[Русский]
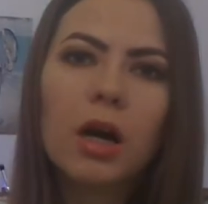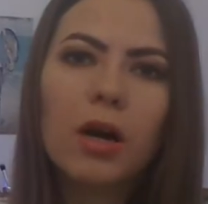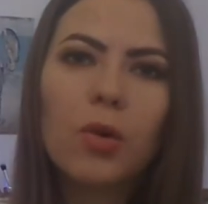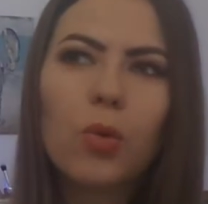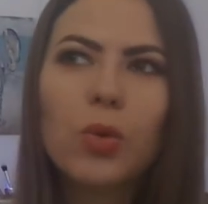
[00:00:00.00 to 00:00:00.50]

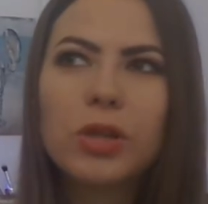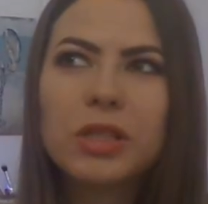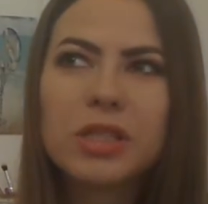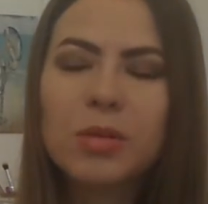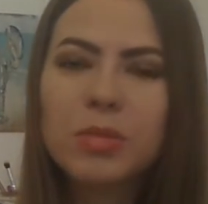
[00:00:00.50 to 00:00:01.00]
А, ой,
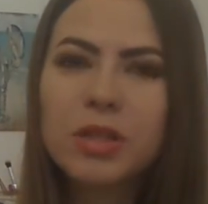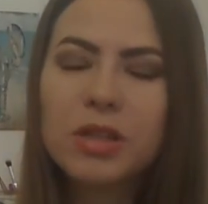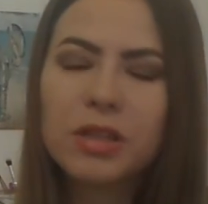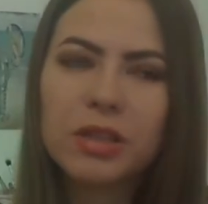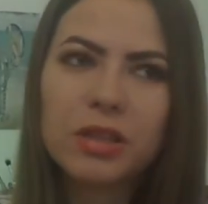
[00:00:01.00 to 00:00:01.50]
на самом
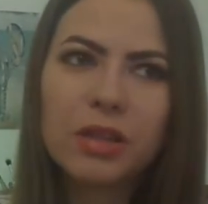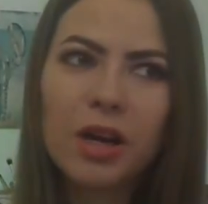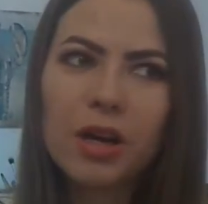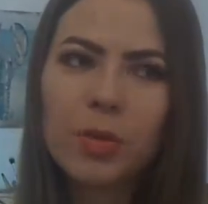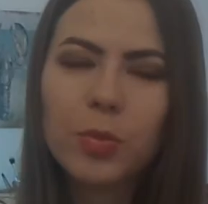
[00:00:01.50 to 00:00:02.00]
деле это
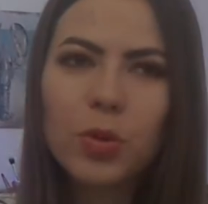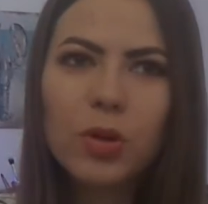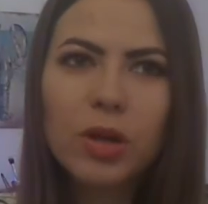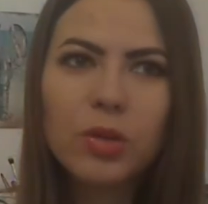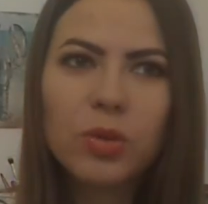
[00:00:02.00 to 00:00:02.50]
так
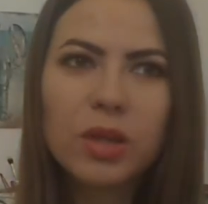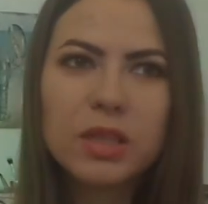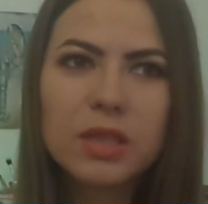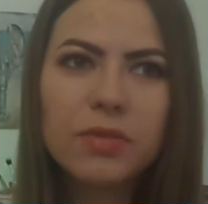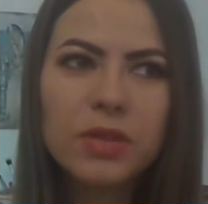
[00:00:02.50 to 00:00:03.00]
много, но
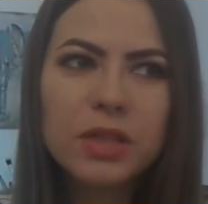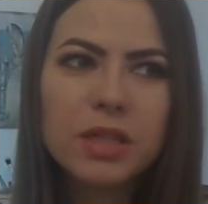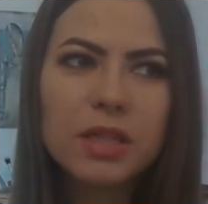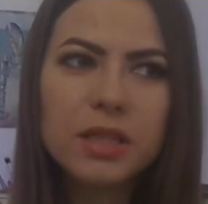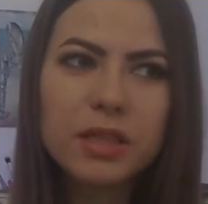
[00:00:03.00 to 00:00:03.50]
если
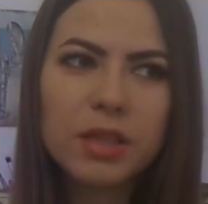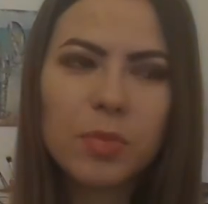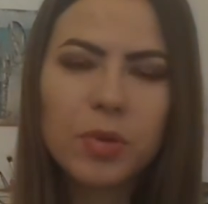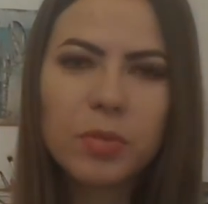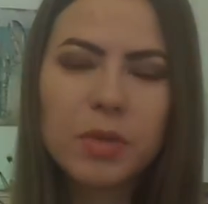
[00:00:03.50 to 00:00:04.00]
выделить,
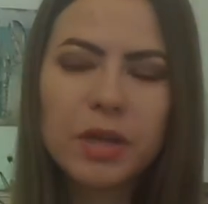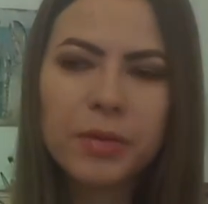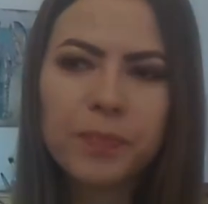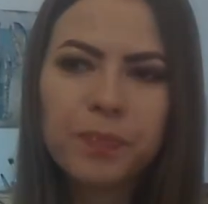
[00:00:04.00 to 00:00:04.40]
например,